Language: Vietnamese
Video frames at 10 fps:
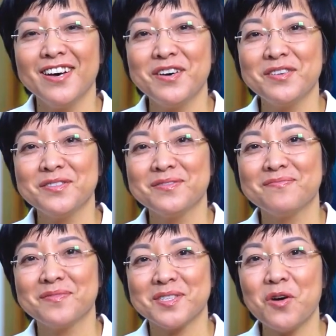Ờ,
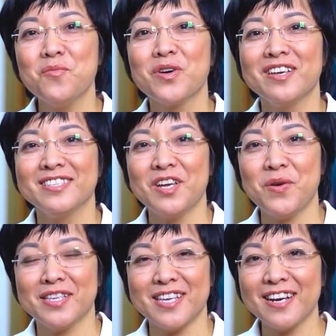sau một cái giai
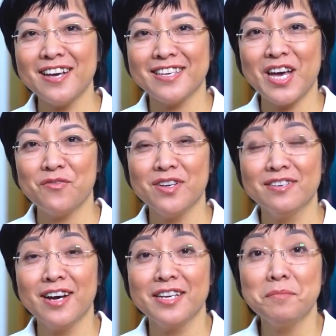đoạn giãn cách nhà,
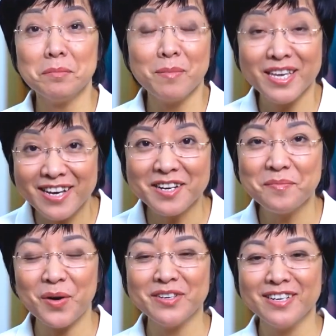Vân gầy đi mất mấy
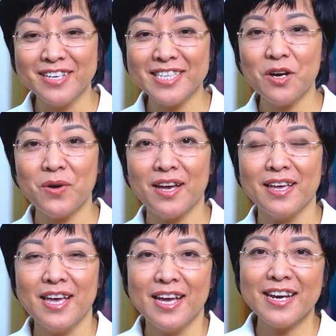cân. Mọi người cứ trêu là
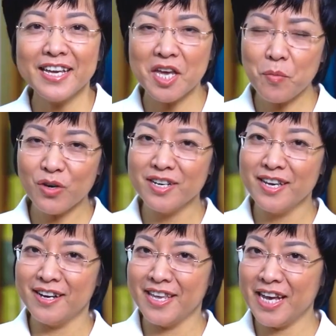đáng nhẽ mọi
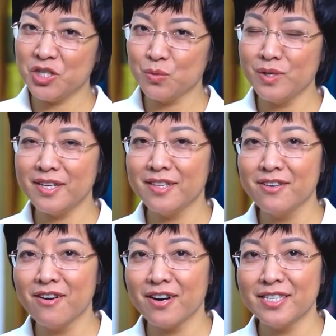người ở nhà chống dịch thì
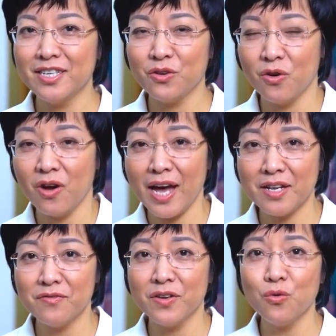thường là chỉ có
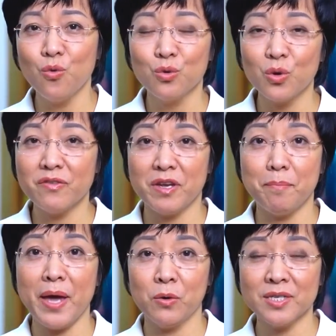ăn với ngủ thôi thì phải
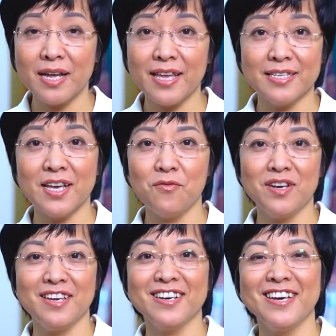béo ra, tại sao
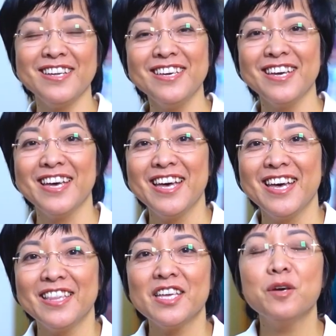Vân lại gầy đi?
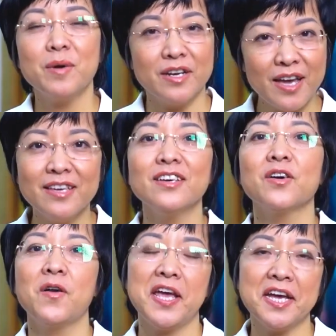Thế nhưng mà đấy,
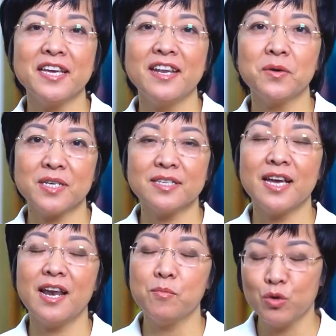có lẽ cái đau dạ
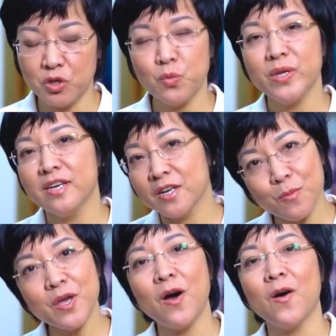dày là một trong nguyên nhân
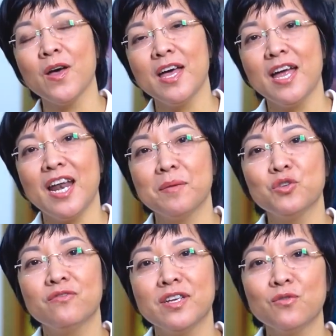không nhỏ
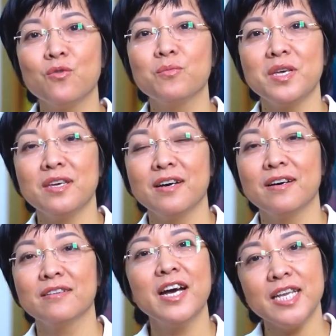làm cho Vân cũng bị
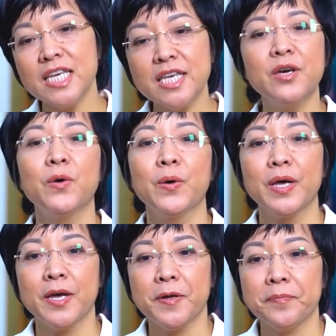uh, gầy đi nhiều.
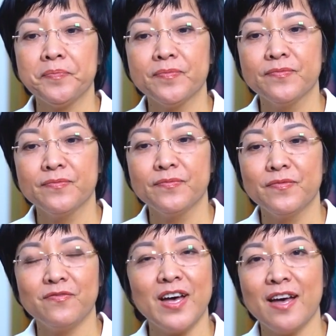uhm,
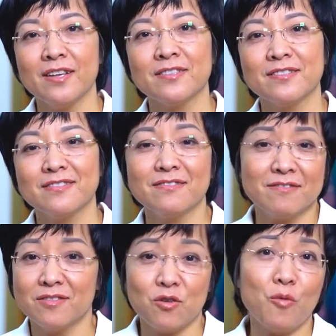Và
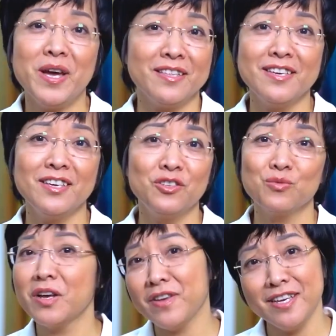có bệnh thì
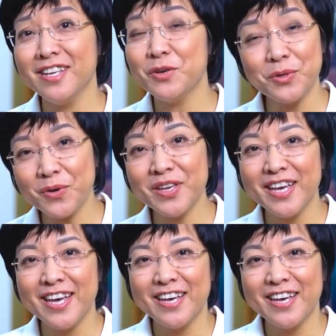chúng ta phải nghiên cứu thôi.